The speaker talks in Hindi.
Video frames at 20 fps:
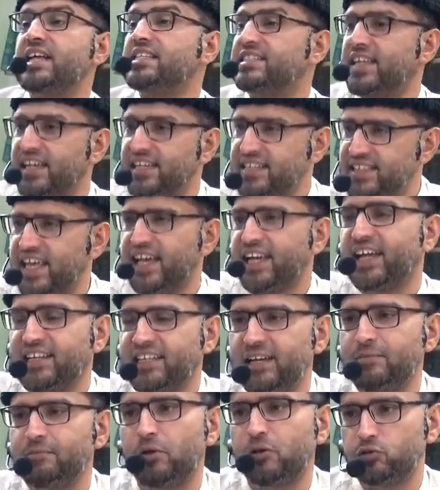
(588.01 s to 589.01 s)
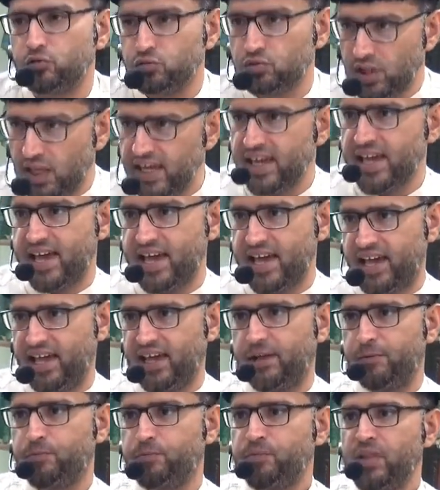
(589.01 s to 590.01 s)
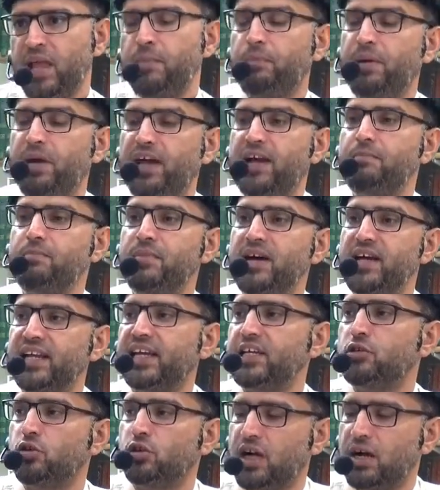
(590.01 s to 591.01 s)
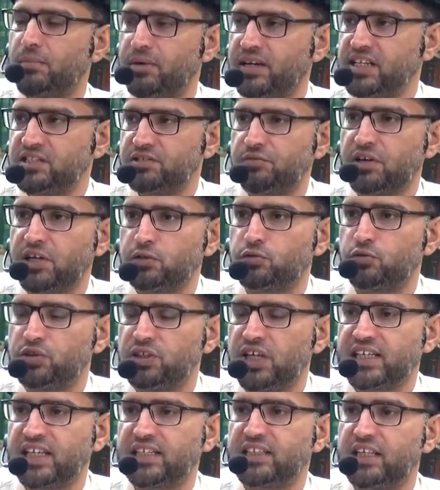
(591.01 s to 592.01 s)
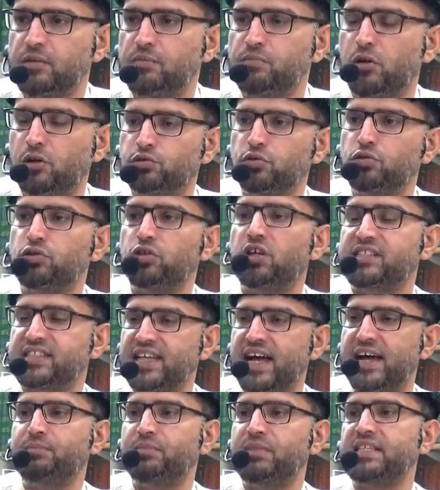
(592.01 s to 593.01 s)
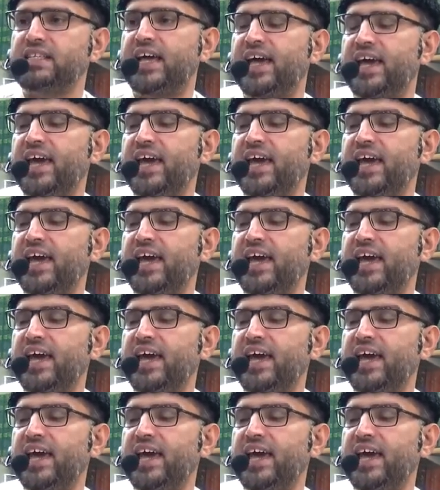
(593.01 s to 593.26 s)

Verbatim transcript: सजदे के लिए मौजूद नहीं है पैगंबर की जो कबर इस वक्त दुनिया के अंदर मौजूद और सामने